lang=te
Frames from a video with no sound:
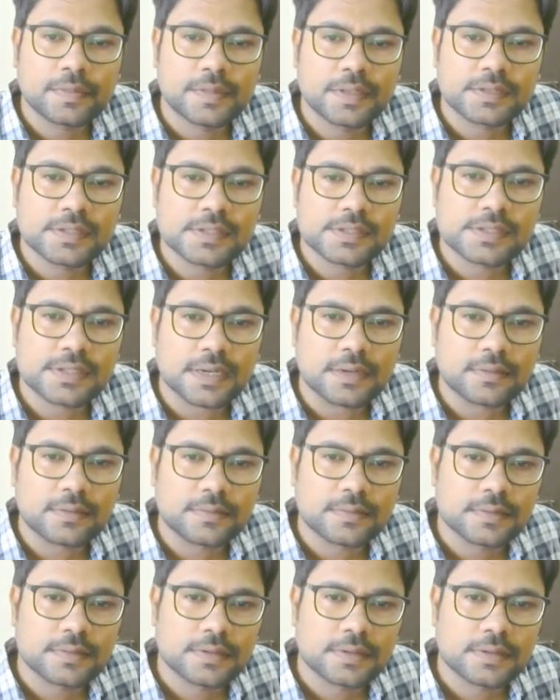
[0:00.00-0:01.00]
దిస్ ఇస్ టెన్
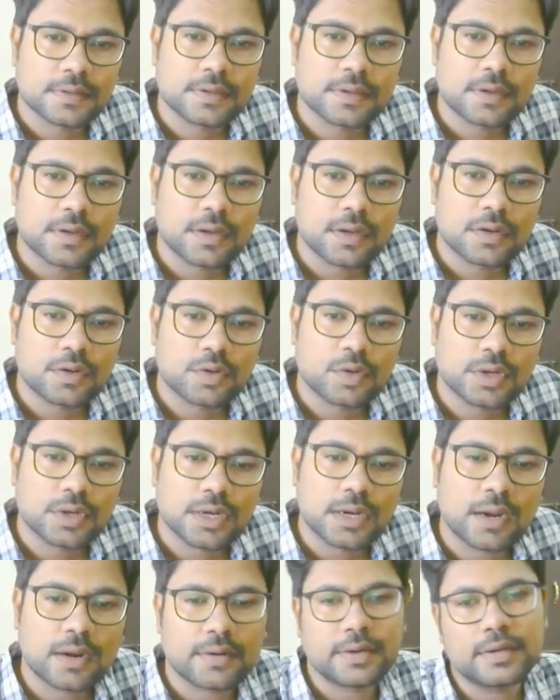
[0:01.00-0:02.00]

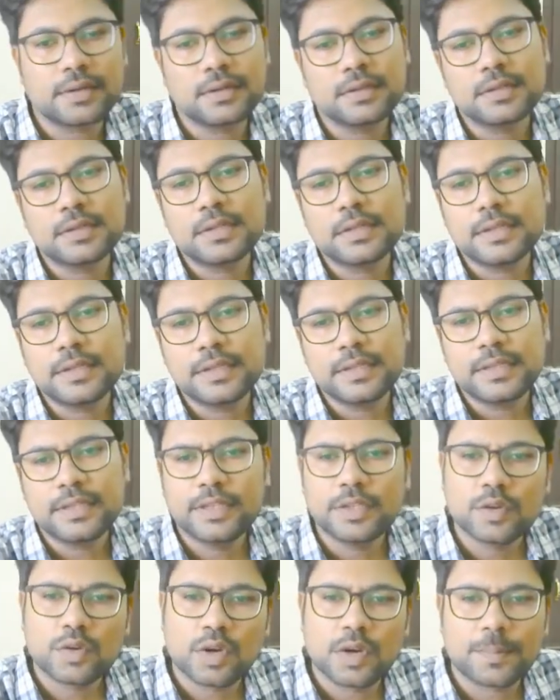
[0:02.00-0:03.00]
టోటల్ హండ్రెడ్
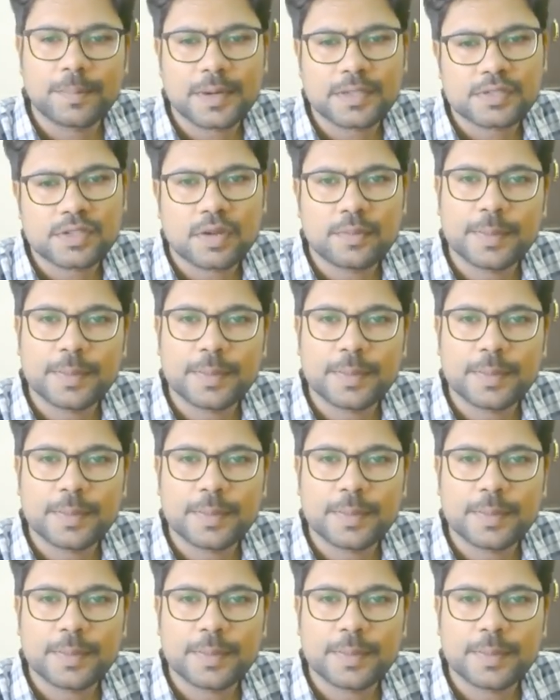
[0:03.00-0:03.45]
ఇంకొక ప్లస్ ఆర్